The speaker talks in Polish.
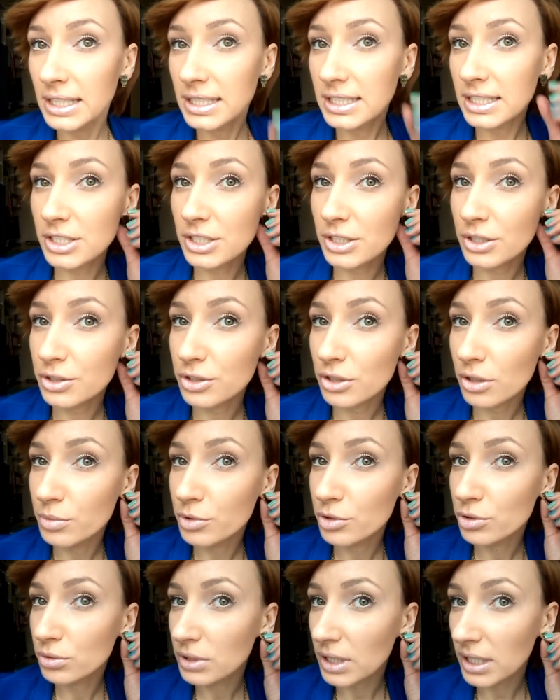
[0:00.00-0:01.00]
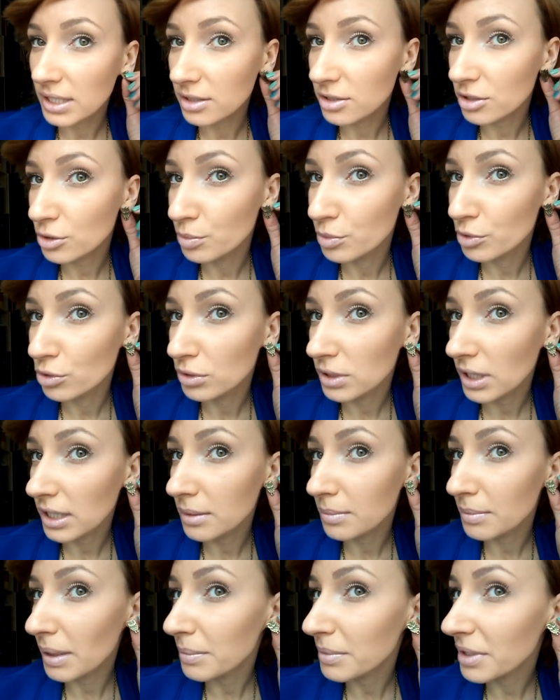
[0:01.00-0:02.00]
Jeśli chodzi o biżuterię, to z
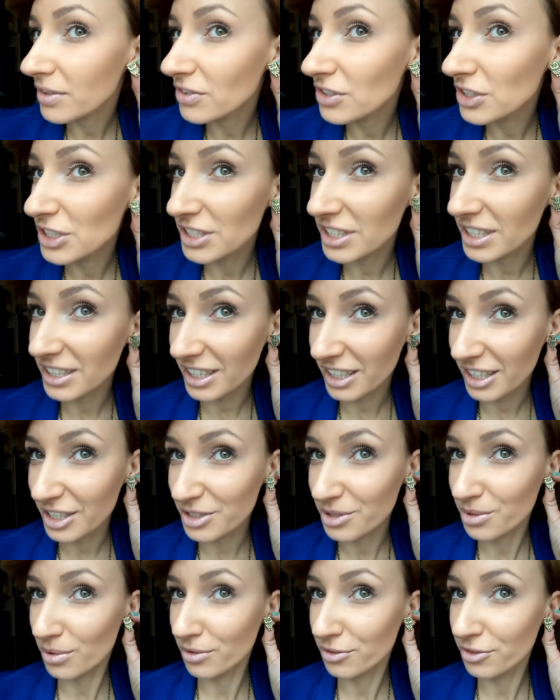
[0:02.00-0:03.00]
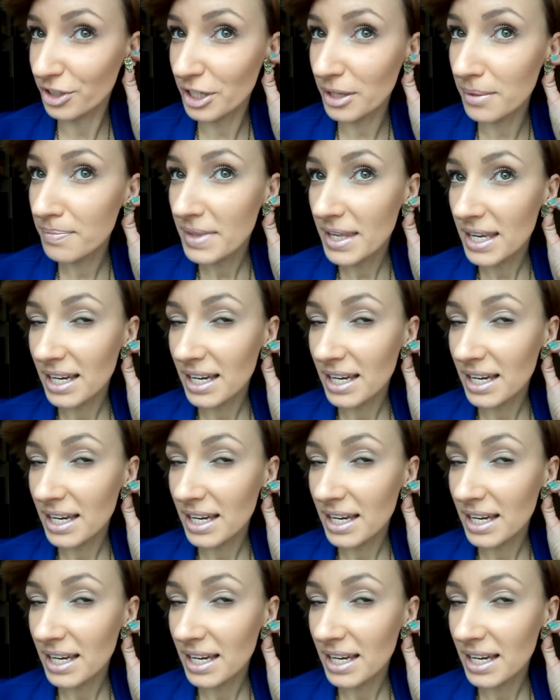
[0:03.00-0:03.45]
biżuterii mam, jak widzicie, takie słówki.